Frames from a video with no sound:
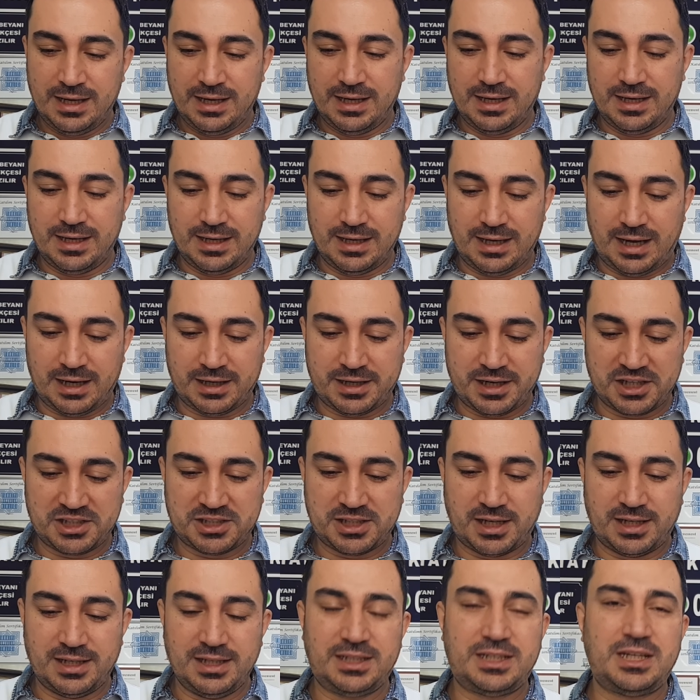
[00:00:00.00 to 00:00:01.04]
Ee,
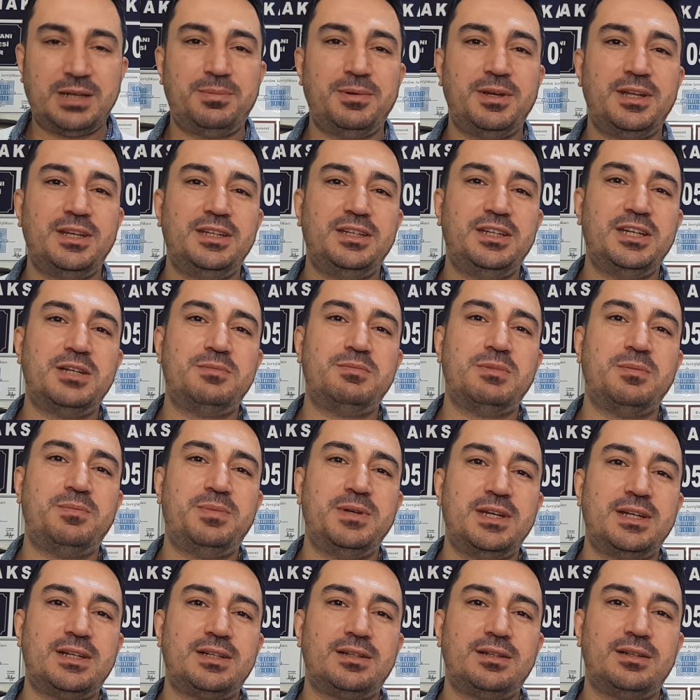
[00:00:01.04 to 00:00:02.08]
arkadaşlar
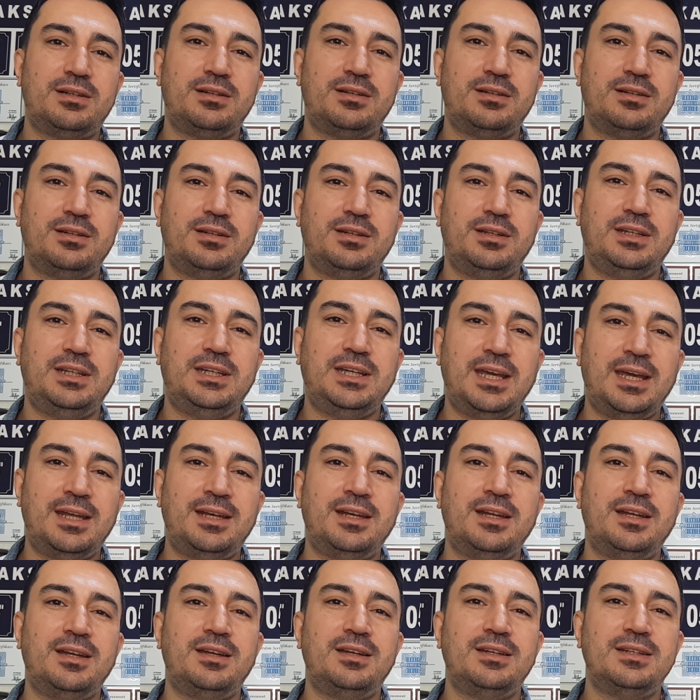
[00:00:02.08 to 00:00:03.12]
2021
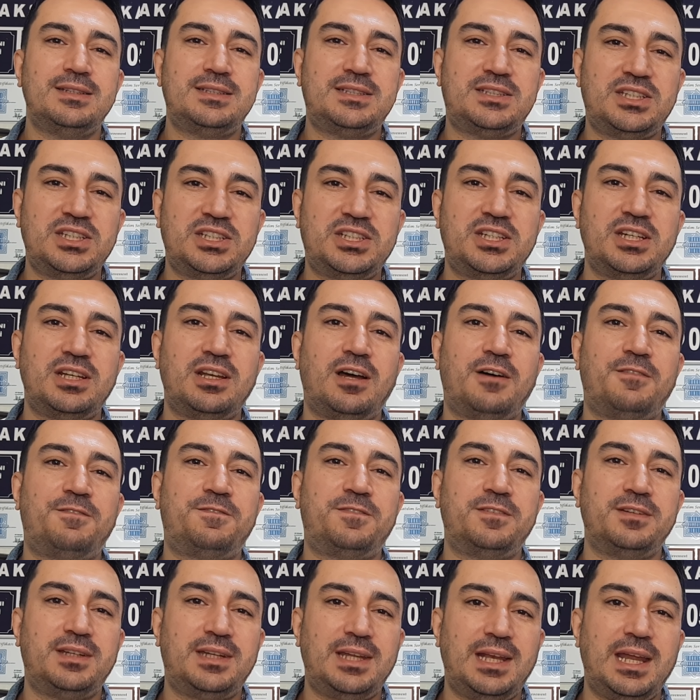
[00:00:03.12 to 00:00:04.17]
yeni sicil
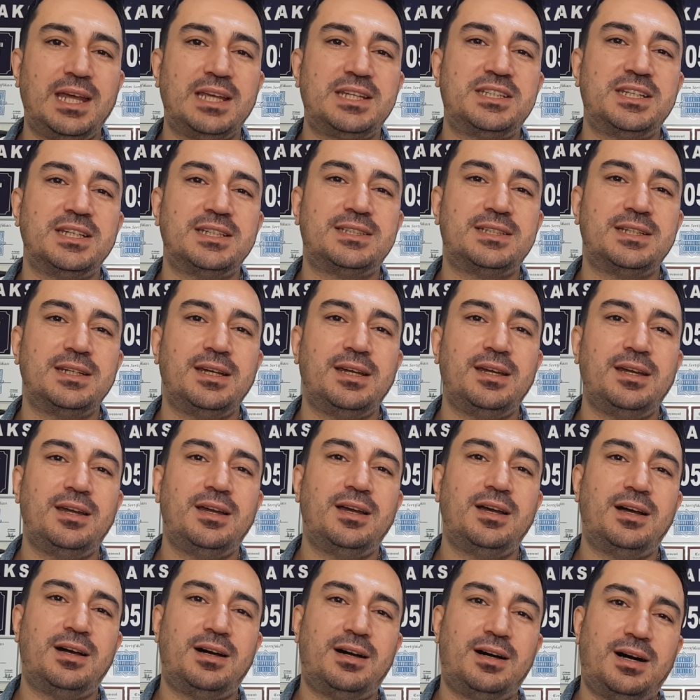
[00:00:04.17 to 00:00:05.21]
affı
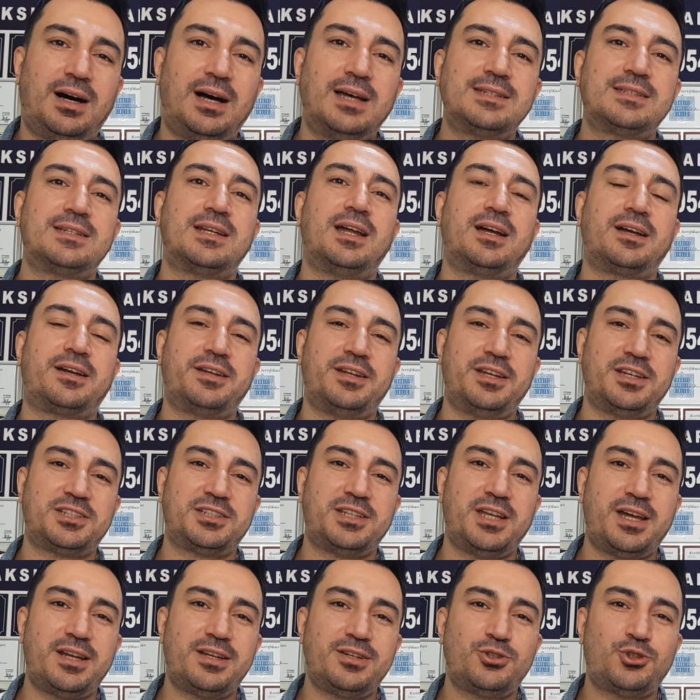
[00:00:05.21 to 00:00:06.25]
dilekçesi hazır
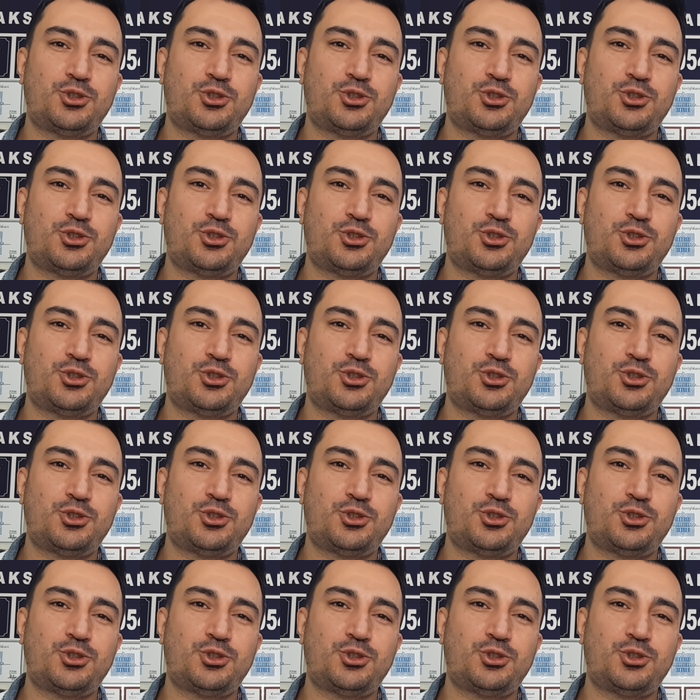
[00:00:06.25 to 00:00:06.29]
arkadaşlar.